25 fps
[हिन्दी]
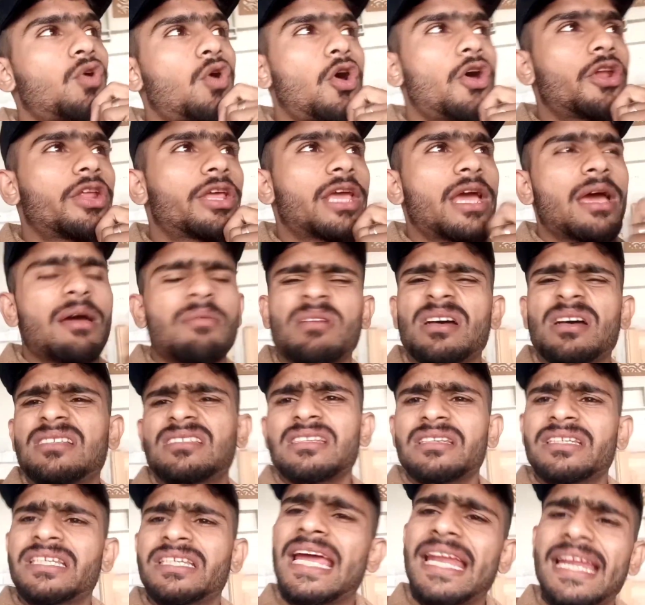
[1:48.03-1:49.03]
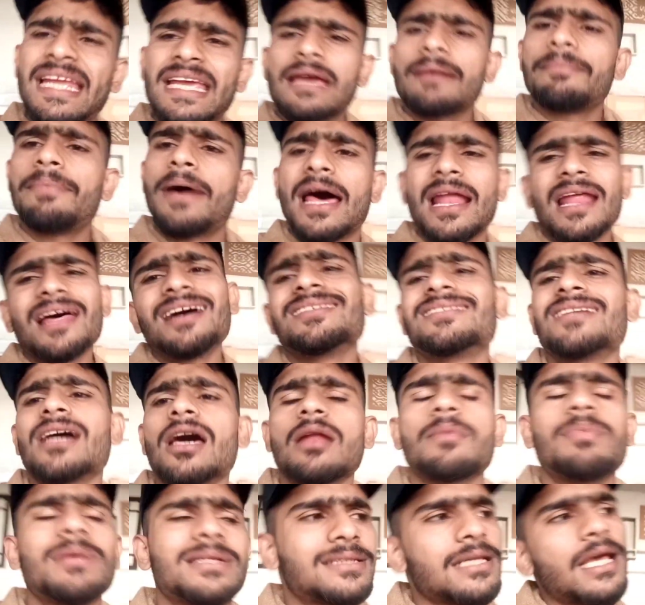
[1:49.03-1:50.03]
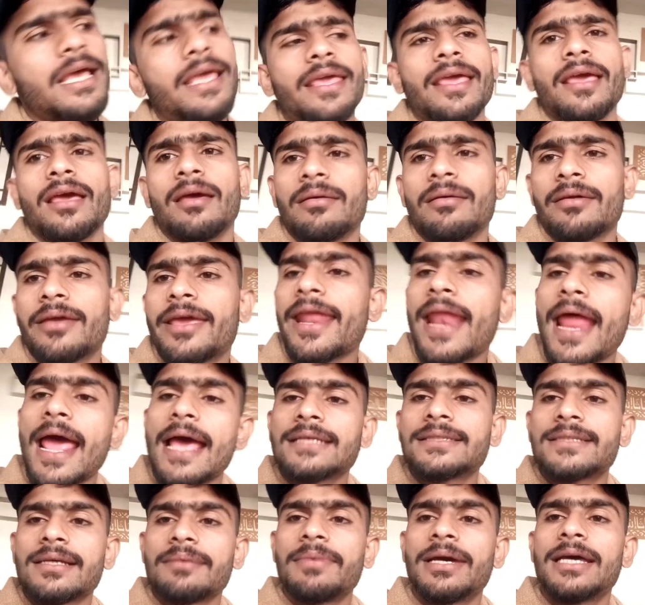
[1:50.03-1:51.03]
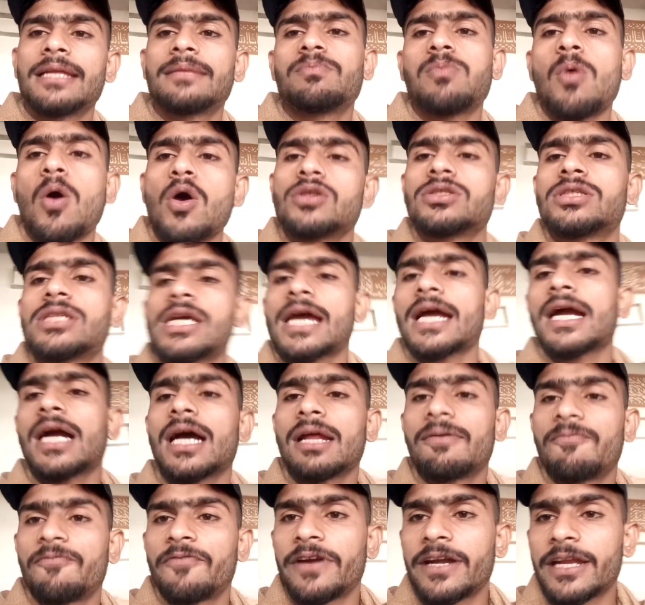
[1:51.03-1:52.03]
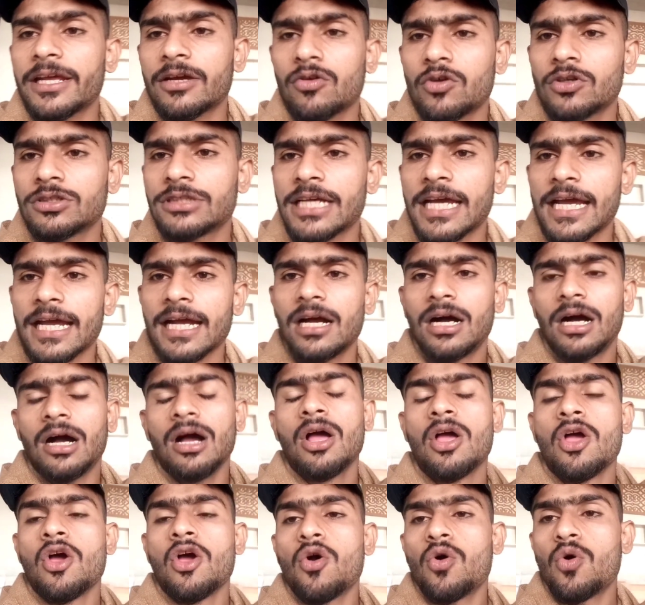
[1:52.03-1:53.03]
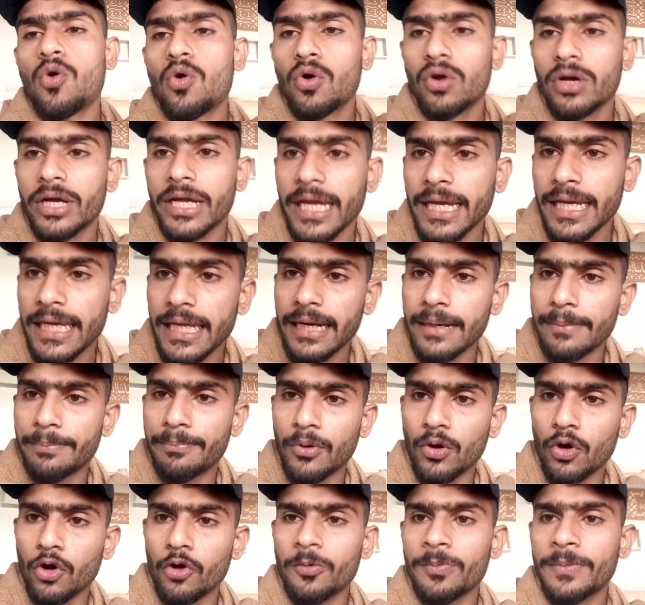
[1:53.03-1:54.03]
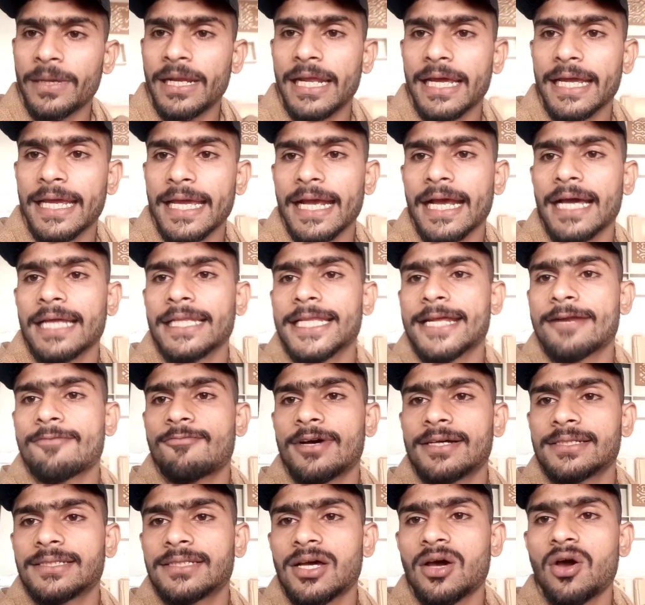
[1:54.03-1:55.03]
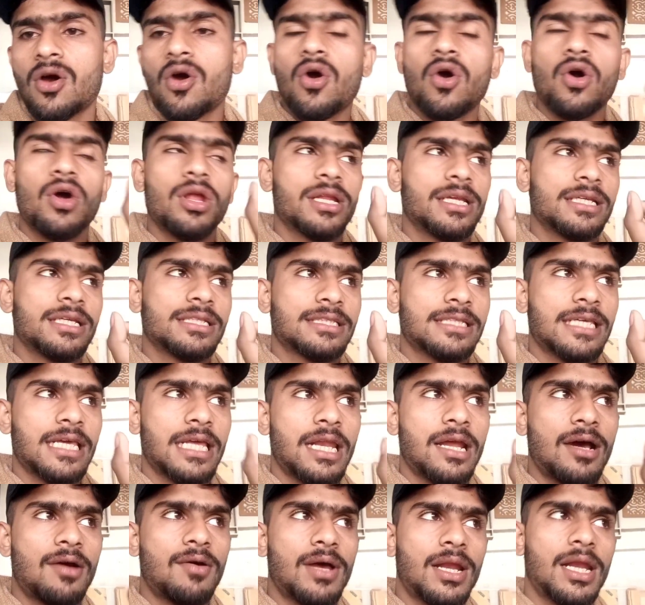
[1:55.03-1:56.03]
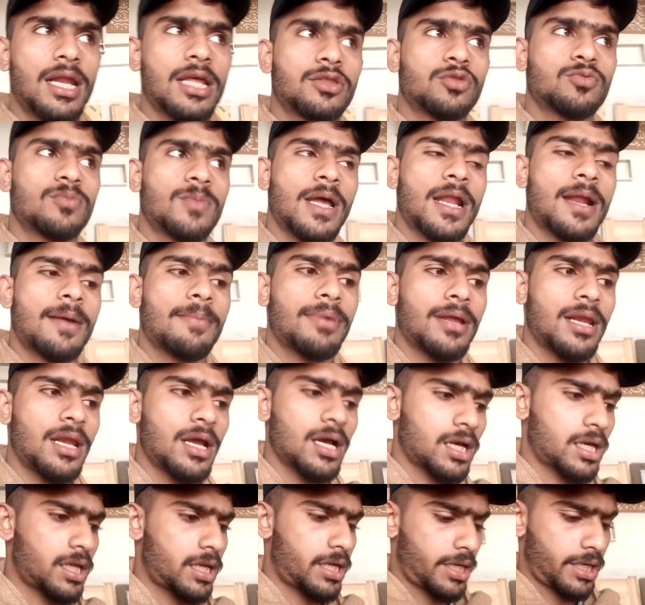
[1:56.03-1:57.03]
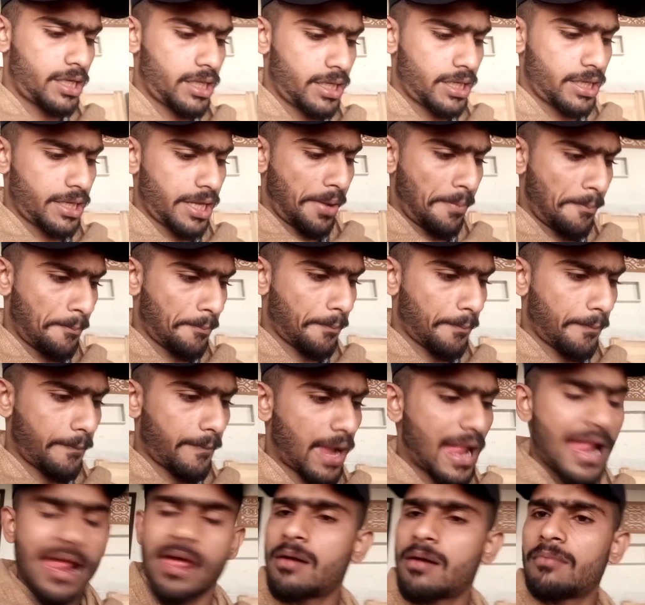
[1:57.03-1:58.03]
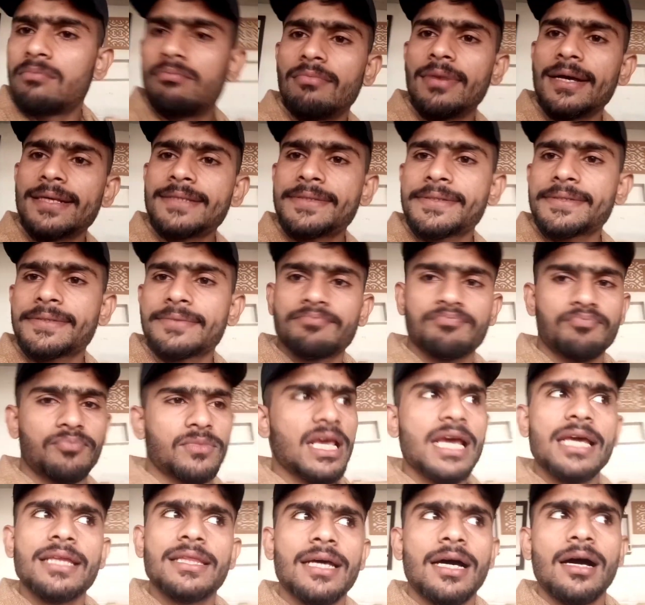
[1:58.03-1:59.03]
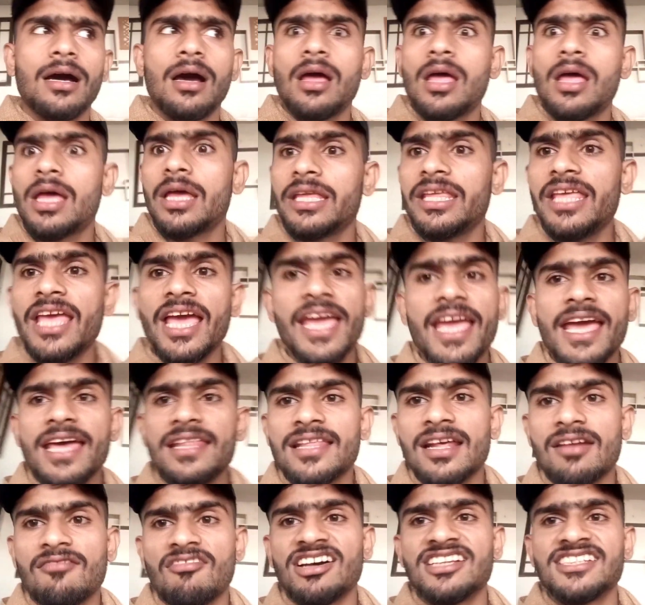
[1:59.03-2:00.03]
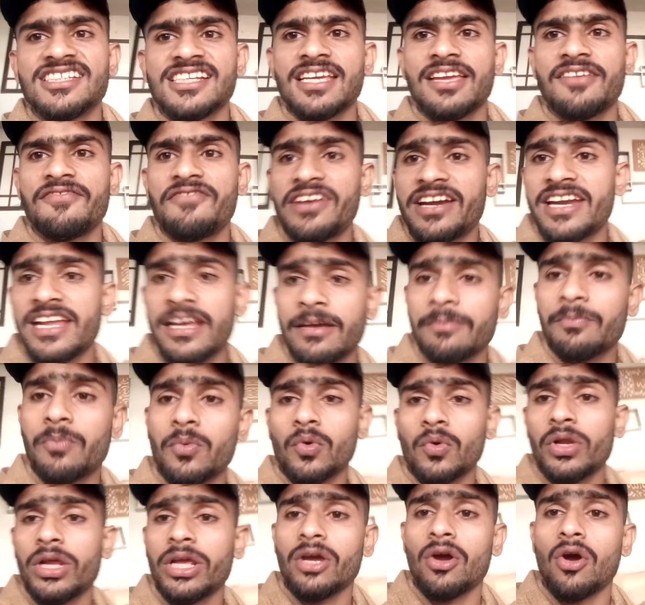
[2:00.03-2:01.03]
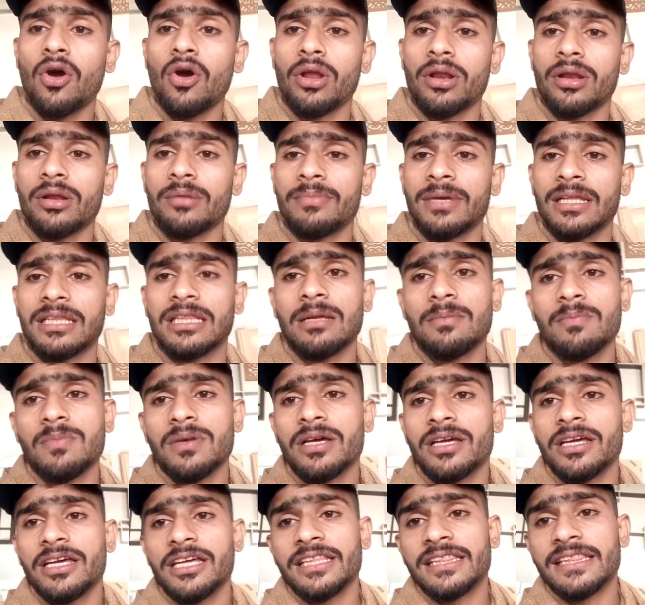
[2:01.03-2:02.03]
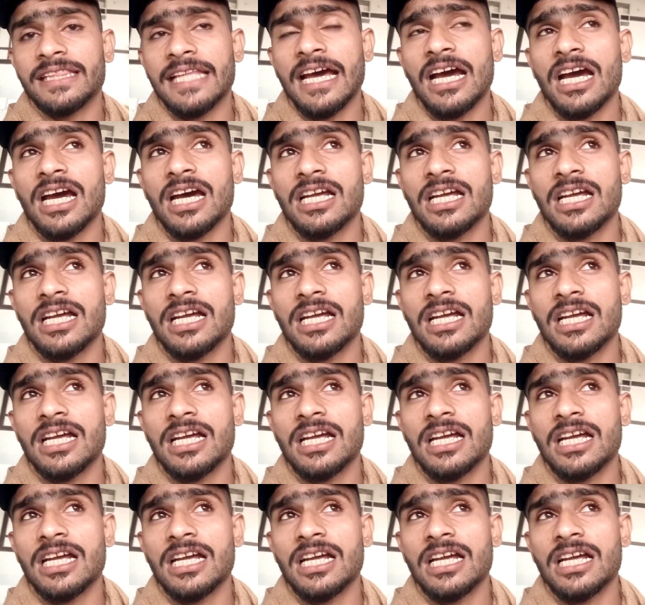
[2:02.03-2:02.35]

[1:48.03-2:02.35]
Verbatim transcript: और क्या है बस यानी कि बारह हज़ार रुपये सही है किराया समेत पहुंच जाएगा फिटिंग हो जाएगा ओके की रिपोर्ट में लगेगा दरवाज़ा और इसके अलावा अल्लाह तुम्हारा भला करे बस यही था यही है दरवाजे की फ़िटिंग पूरी और मतलब इतना